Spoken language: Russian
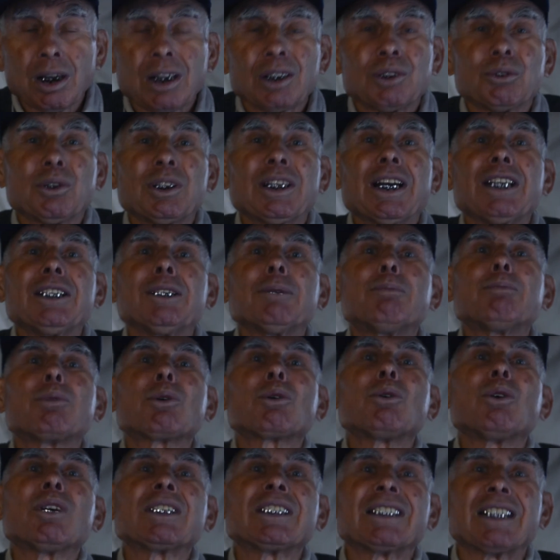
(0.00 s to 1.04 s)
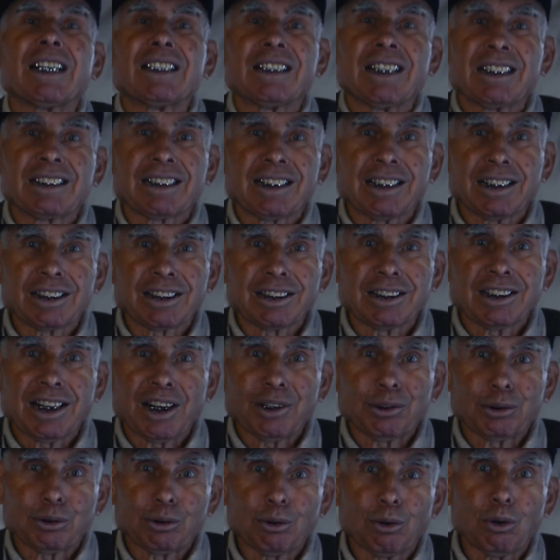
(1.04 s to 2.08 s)
то я не просто
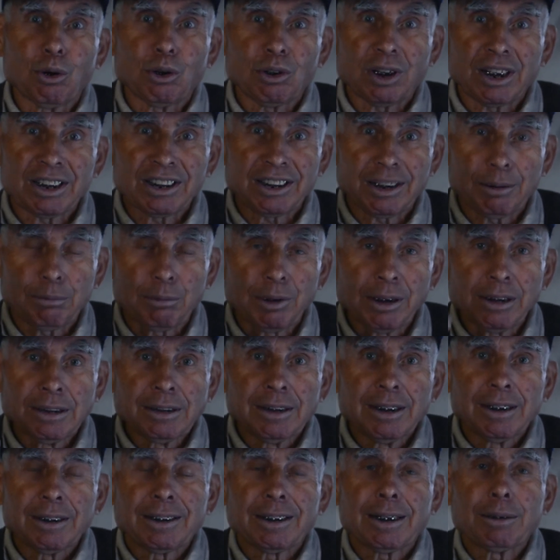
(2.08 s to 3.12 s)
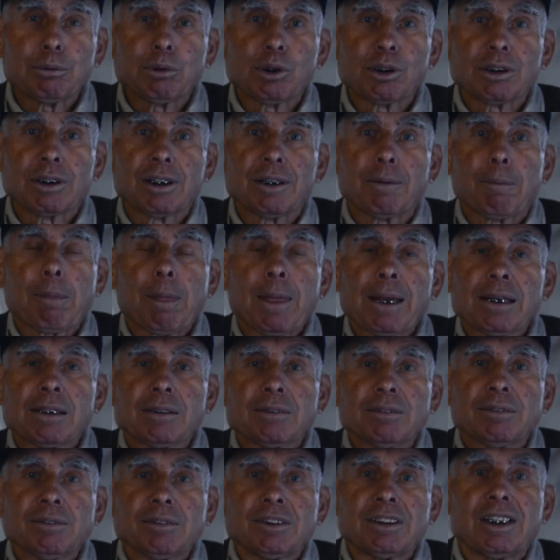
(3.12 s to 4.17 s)
наслаждаюсь голосом того же
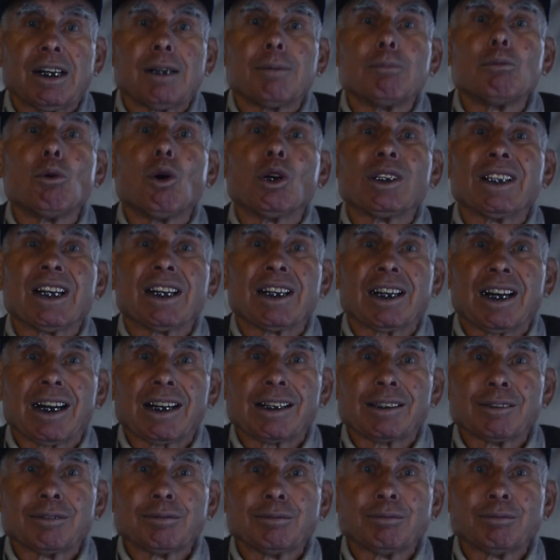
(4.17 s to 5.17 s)
Дельмонака,